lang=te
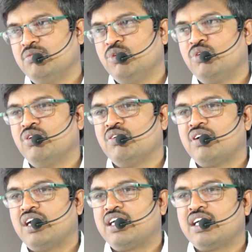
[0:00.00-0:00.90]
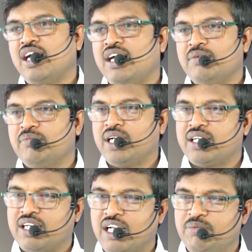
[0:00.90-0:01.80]
ముగ్గురు ఉన్నట్టుగా
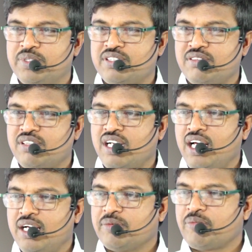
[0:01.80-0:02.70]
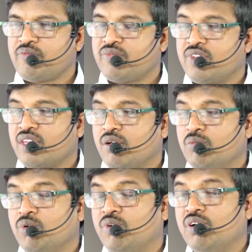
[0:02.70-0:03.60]
మనకు కనిపిస్తూ ఉన్నా
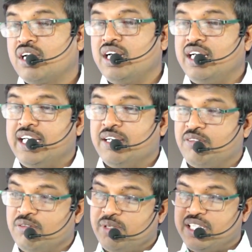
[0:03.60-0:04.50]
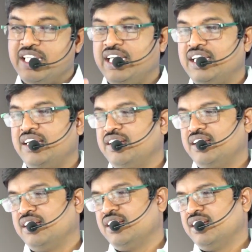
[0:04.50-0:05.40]
ముగ్గురు కంటే ఎక్కువ మంది
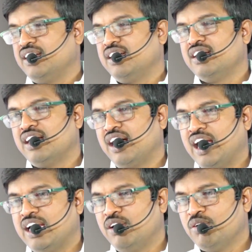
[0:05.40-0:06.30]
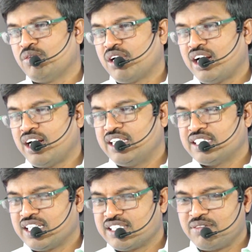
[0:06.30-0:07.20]
ఆయనలో ఉన్నారనే
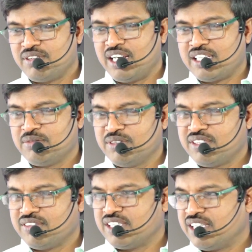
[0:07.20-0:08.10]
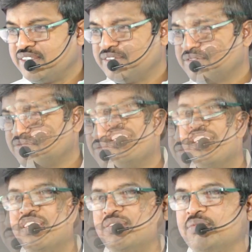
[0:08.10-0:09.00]
సంగతి కూడా అర్థమవుతోంది
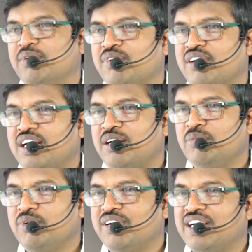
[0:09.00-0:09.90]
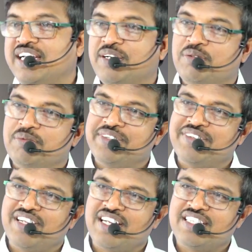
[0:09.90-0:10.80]
ముగ్గురు ఉన్నారా ముగ్గురు కంటే ఎక్కువ మంది
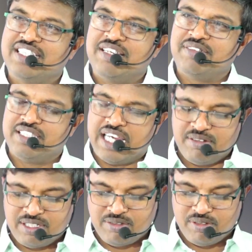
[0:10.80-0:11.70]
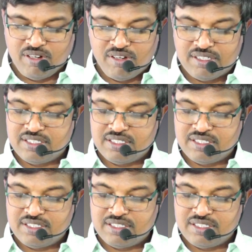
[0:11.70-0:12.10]
ఉన్నారా దైవ దైవత్వంలో